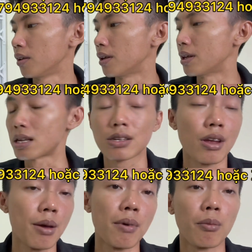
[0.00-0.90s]
thì à, sau đây
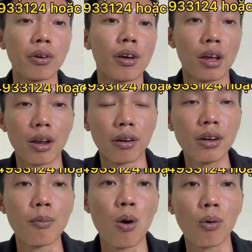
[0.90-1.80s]
em mời mọi người nghe thử
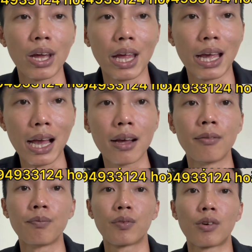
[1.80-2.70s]
demo cây này ha
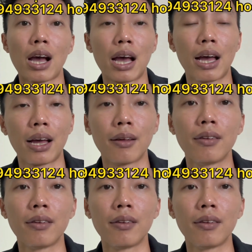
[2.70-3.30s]
và